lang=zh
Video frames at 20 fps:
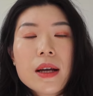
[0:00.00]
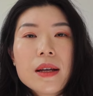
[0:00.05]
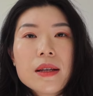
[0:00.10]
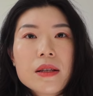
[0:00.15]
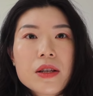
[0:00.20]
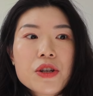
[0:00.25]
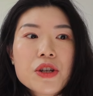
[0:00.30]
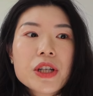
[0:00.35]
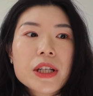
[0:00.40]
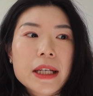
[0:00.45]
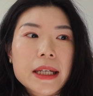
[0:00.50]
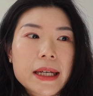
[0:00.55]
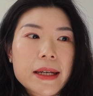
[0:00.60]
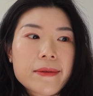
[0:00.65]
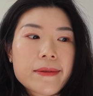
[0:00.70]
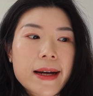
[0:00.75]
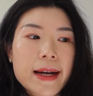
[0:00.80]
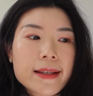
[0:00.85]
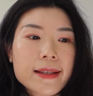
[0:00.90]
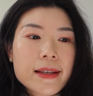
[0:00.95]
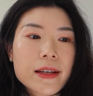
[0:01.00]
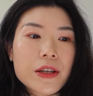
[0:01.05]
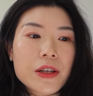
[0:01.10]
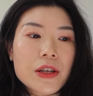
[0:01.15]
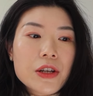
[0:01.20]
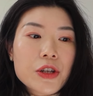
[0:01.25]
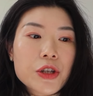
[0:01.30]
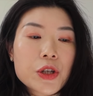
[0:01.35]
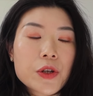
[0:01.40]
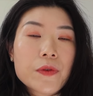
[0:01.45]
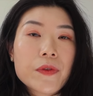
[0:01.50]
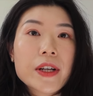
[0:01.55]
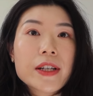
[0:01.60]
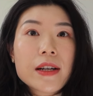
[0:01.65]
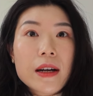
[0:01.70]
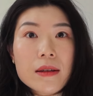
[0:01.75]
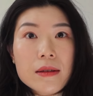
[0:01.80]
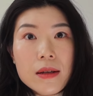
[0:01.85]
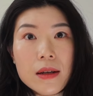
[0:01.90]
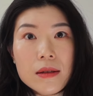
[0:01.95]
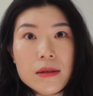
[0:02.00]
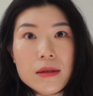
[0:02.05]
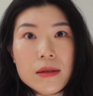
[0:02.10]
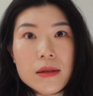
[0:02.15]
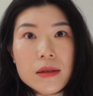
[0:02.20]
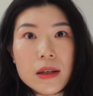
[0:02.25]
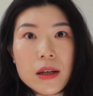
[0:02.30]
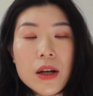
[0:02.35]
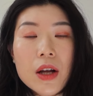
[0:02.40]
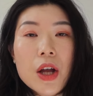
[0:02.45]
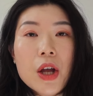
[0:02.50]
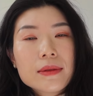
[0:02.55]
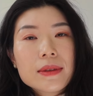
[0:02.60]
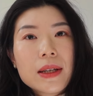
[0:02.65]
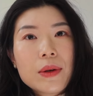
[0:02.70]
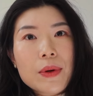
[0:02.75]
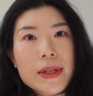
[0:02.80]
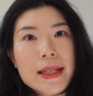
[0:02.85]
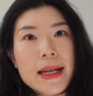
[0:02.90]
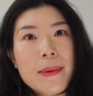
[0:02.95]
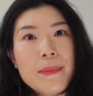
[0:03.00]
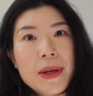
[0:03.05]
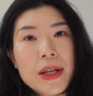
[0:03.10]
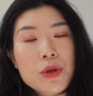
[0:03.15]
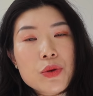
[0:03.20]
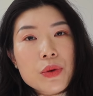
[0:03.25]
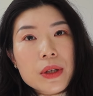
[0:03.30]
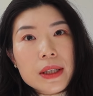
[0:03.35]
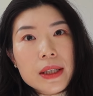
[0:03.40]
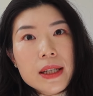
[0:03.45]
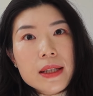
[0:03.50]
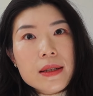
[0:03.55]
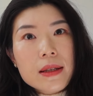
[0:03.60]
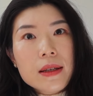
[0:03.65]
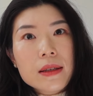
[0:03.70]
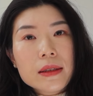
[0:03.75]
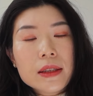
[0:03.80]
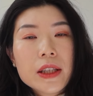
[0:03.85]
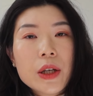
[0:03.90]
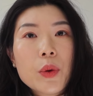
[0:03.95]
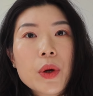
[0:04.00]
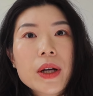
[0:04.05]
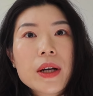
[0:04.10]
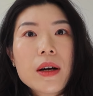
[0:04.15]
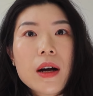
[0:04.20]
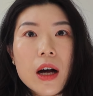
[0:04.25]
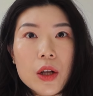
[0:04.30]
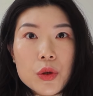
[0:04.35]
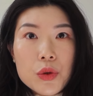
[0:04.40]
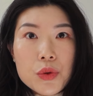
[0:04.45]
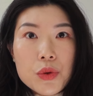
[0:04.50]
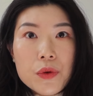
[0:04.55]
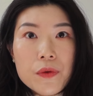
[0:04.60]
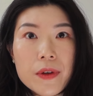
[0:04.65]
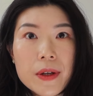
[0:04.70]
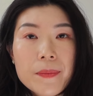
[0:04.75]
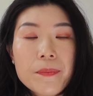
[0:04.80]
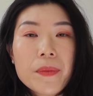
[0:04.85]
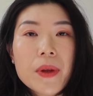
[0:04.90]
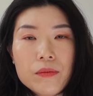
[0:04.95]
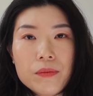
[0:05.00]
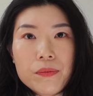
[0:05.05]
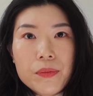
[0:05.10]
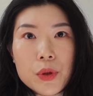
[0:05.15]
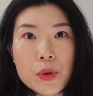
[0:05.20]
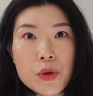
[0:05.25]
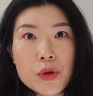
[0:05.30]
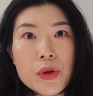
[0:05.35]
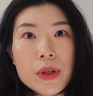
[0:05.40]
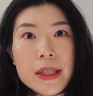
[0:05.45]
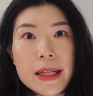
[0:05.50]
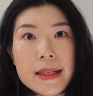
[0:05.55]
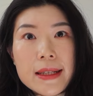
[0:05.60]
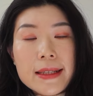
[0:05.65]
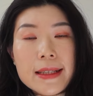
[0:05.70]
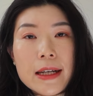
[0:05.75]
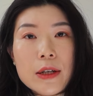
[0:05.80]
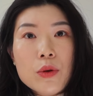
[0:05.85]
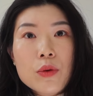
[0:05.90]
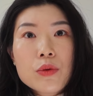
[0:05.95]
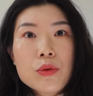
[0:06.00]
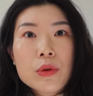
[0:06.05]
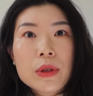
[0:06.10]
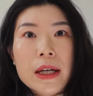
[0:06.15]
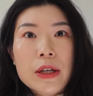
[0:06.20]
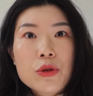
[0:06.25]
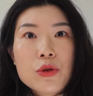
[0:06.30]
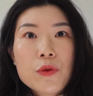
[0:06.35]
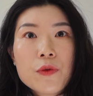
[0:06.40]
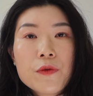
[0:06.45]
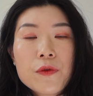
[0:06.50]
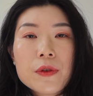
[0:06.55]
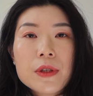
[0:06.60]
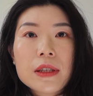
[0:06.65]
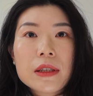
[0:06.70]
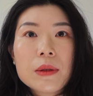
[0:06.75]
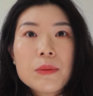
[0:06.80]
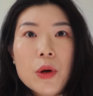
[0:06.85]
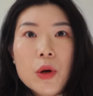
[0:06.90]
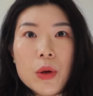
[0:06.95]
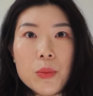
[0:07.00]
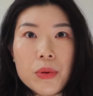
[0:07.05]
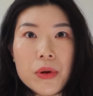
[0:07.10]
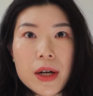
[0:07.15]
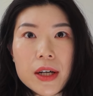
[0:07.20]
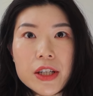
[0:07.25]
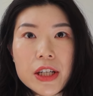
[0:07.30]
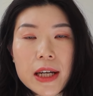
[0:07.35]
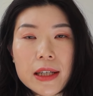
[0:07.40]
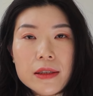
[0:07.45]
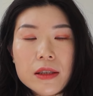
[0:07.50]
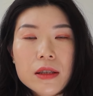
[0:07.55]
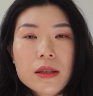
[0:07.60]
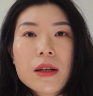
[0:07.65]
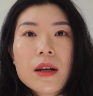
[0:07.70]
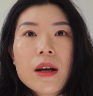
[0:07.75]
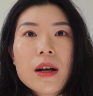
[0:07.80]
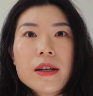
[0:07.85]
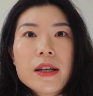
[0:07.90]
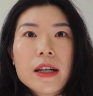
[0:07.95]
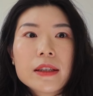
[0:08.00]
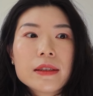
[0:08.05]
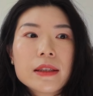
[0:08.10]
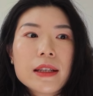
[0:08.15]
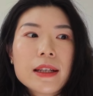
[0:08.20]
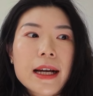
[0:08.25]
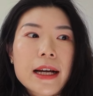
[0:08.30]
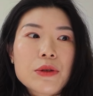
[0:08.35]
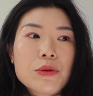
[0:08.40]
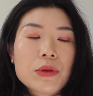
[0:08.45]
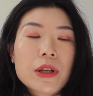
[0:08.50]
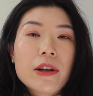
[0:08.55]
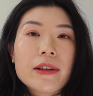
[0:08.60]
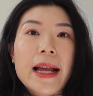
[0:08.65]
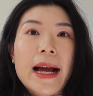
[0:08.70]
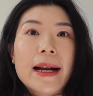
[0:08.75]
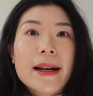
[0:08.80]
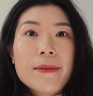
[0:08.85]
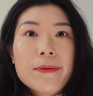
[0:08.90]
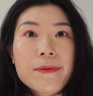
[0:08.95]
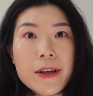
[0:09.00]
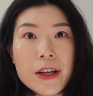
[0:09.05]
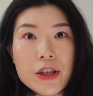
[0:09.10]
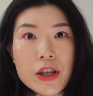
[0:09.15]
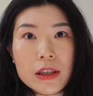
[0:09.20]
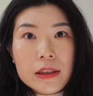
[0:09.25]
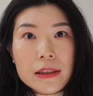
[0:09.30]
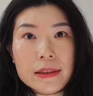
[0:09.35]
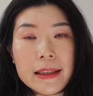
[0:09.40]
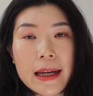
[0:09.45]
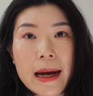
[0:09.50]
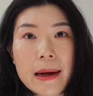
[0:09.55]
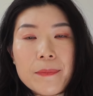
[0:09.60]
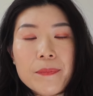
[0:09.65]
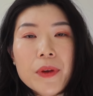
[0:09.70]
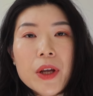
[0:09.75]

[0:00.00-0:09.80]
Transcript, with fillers: 其实你可以发现也是非常相似的。那我下面举个例子，可能你会更好的区分，比如说你现在工作当中负责的某个 project。让你感觉到压力非常的大，